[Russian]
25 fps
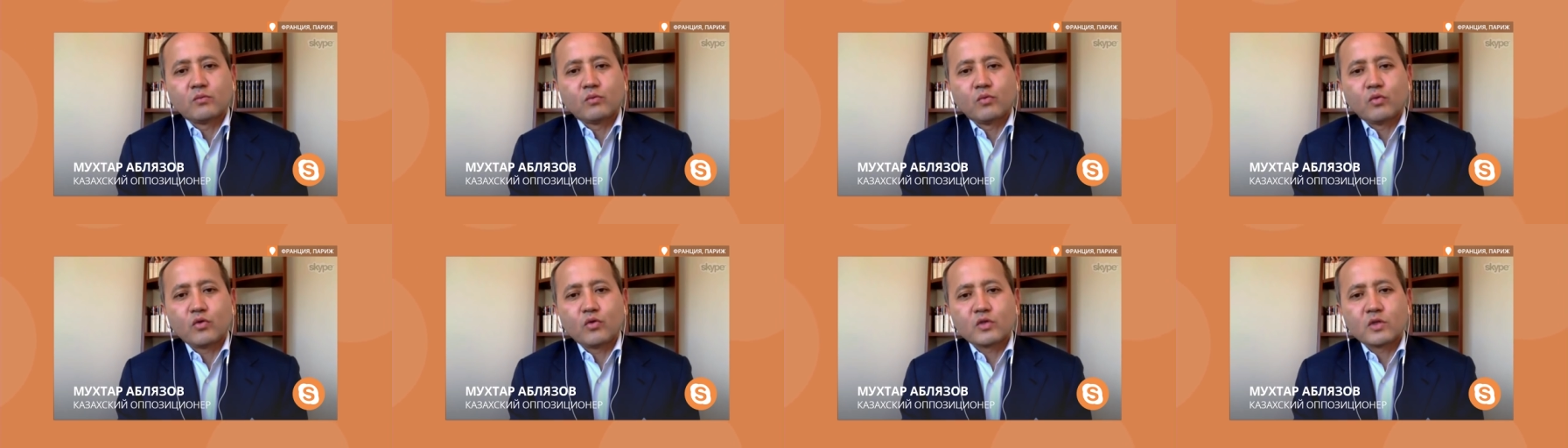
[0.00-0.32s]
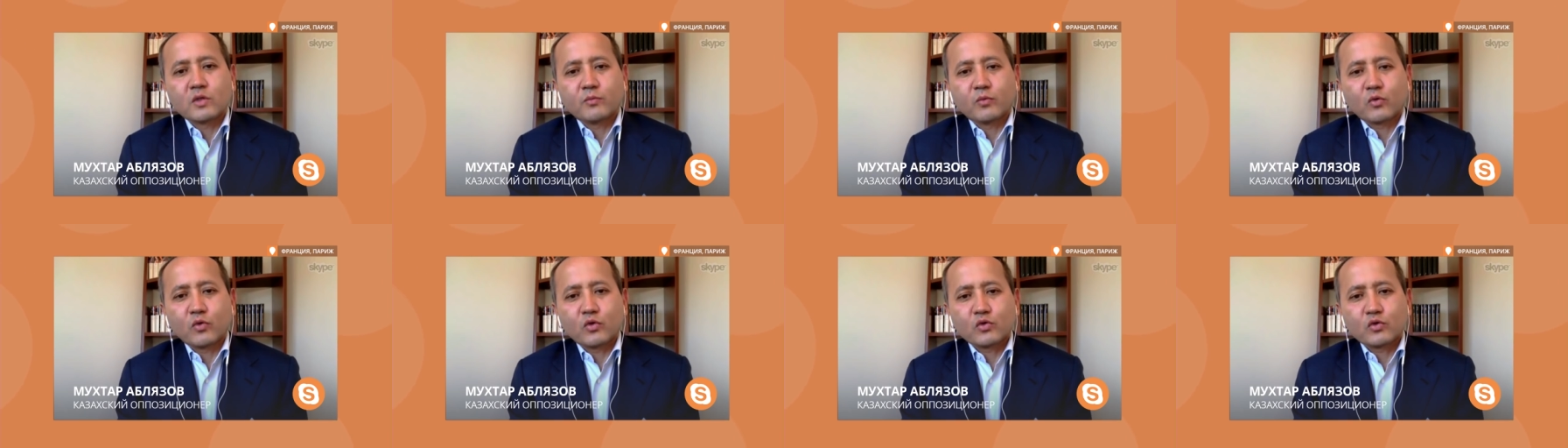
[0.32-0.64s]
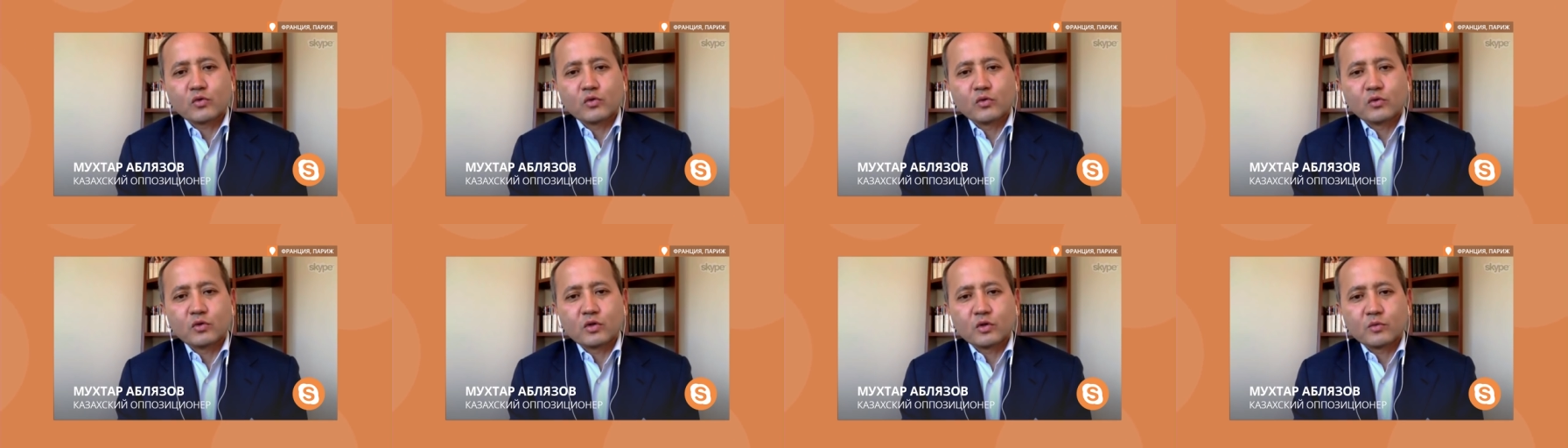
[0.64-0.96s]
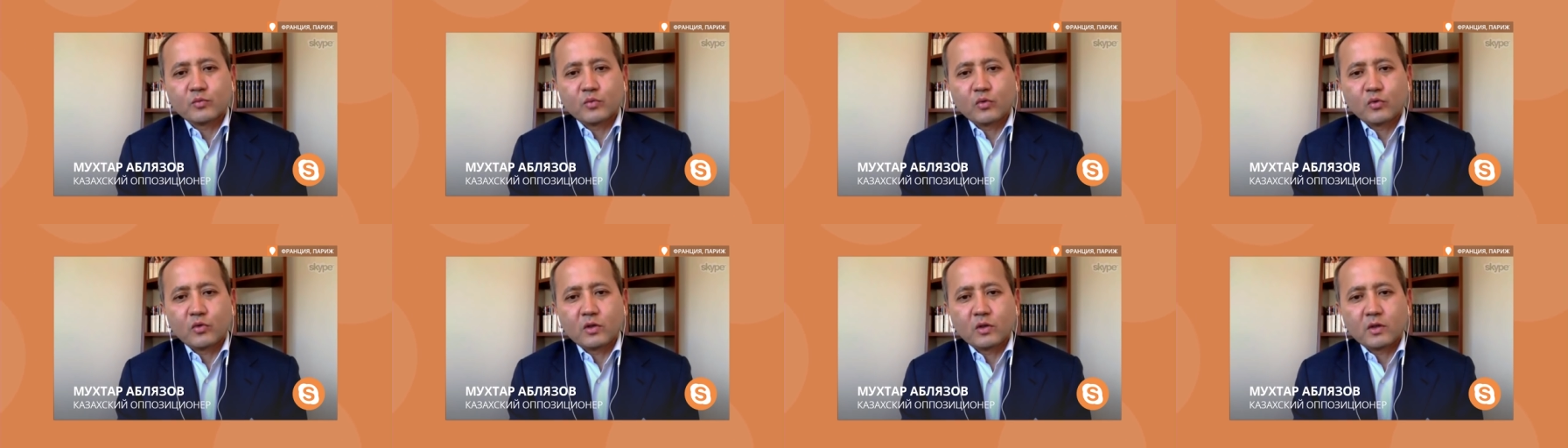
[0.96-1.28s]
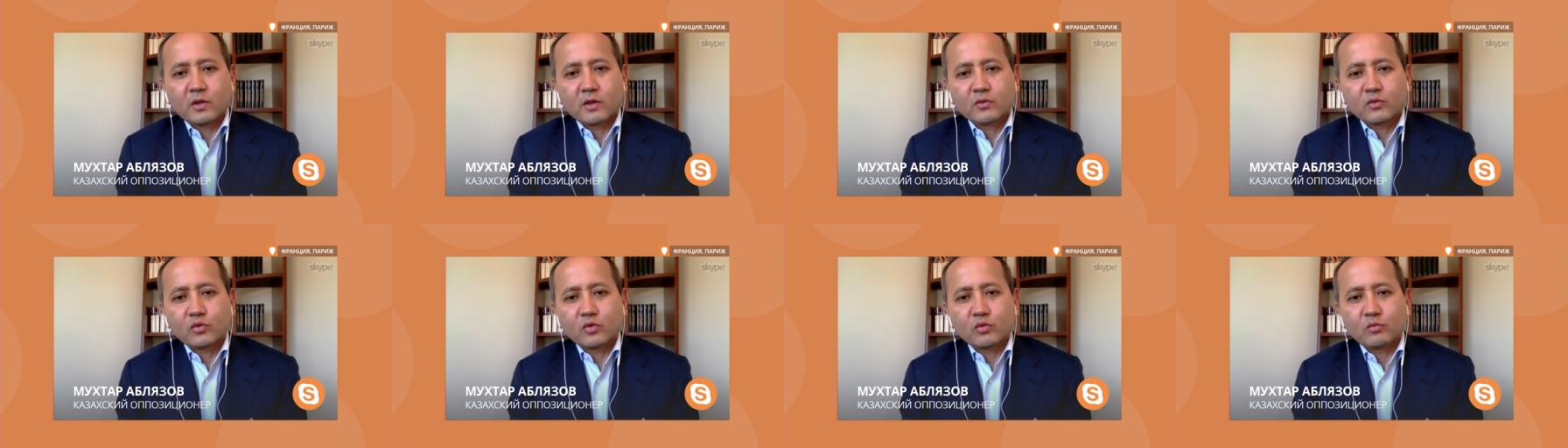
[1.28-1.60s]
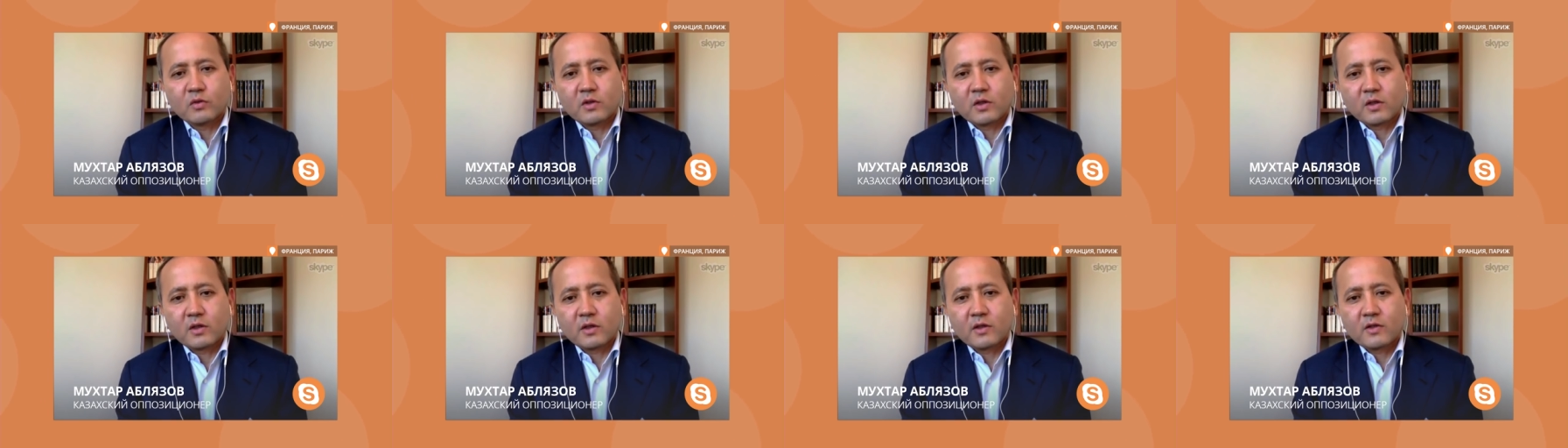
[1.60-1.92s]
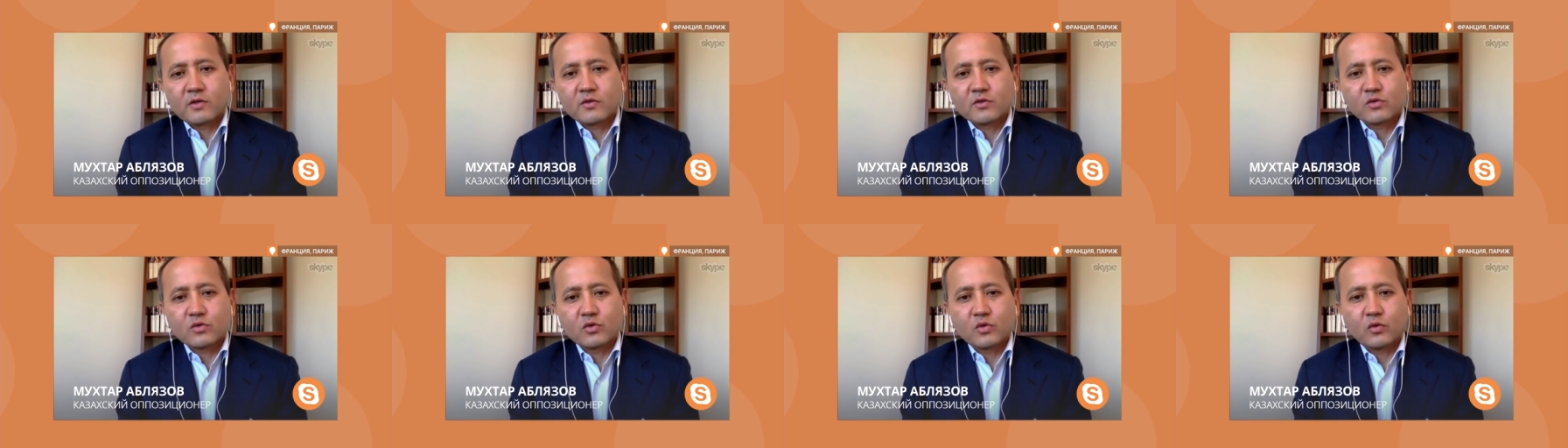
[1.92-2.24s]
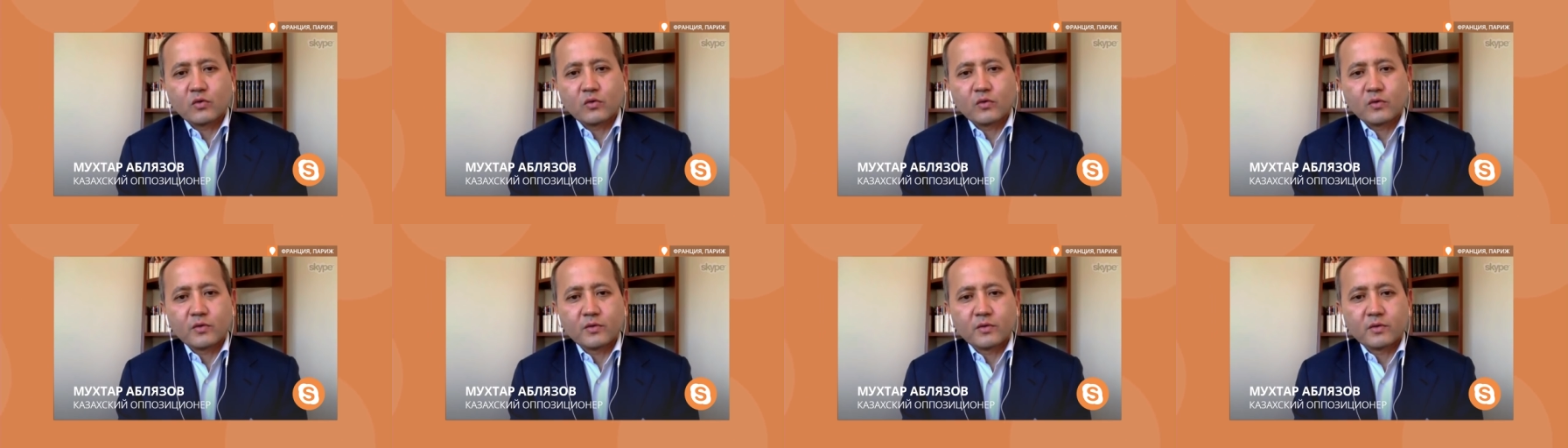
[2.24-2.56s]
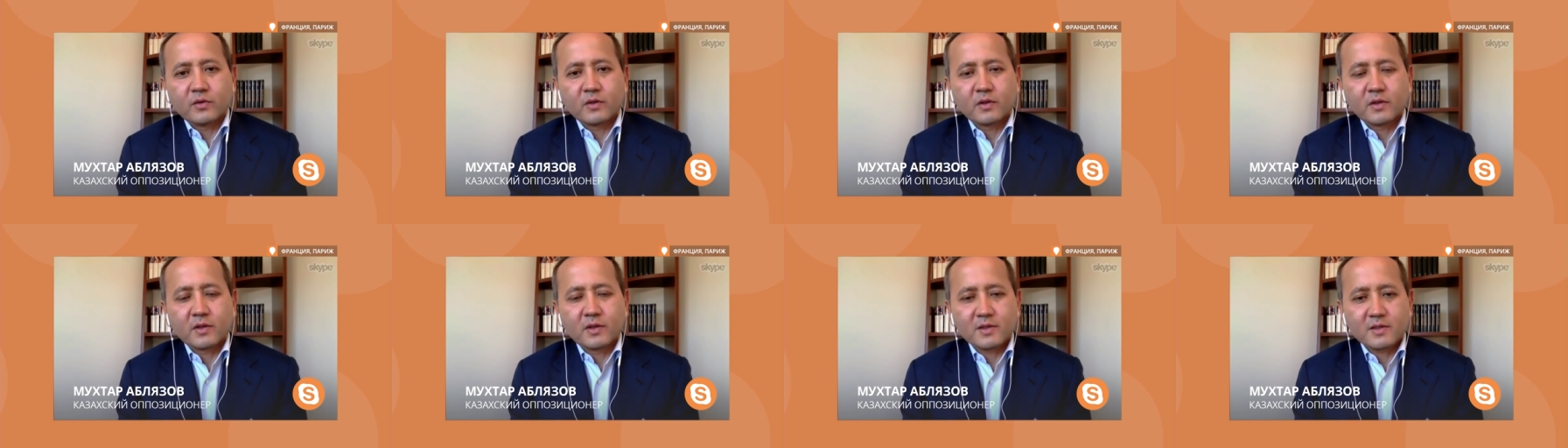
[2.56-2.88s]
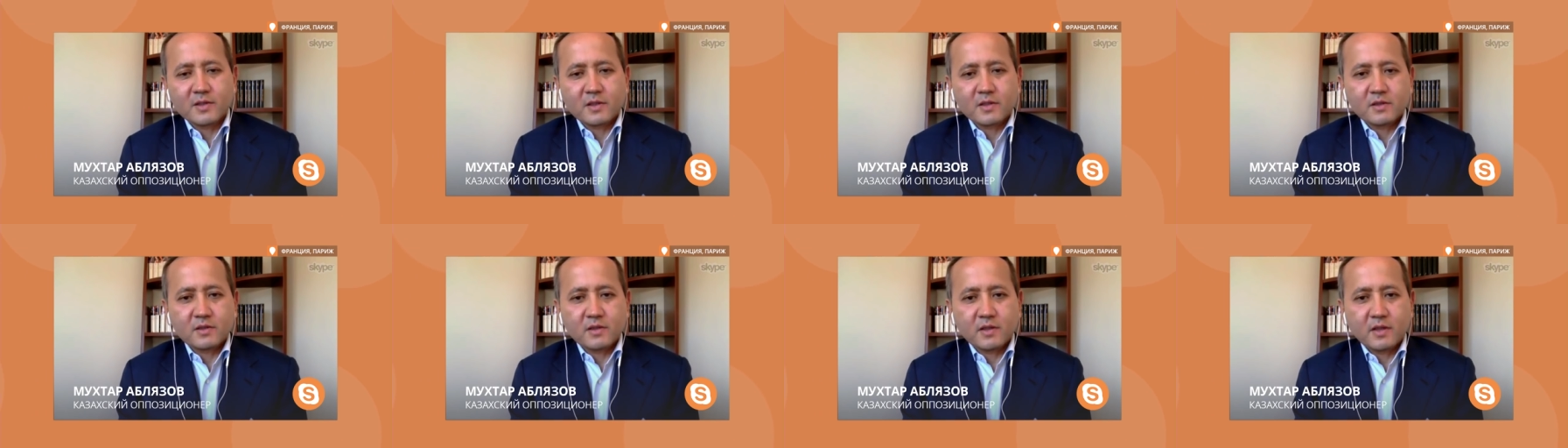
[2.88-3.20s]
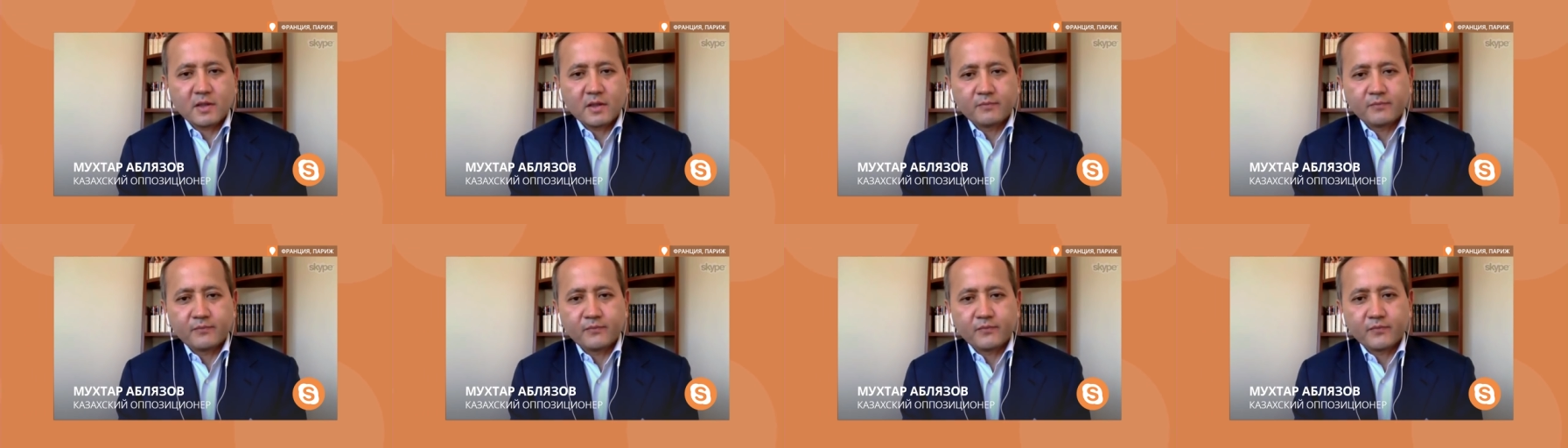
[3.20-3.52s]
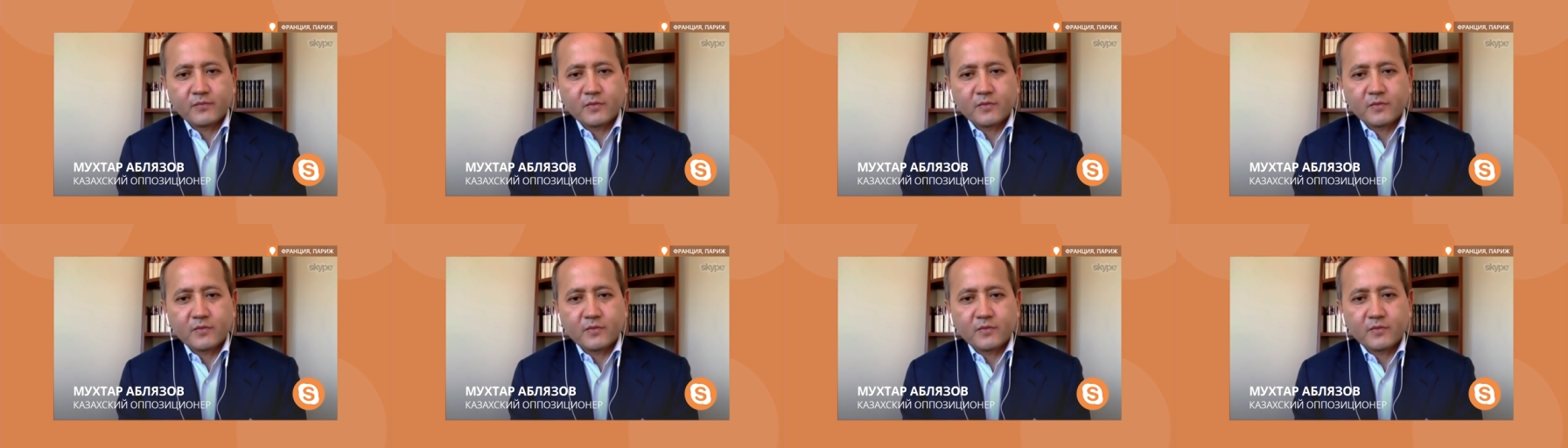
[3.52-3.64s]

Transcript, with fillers: по запросу Интерпола, который был организован Казахстаном,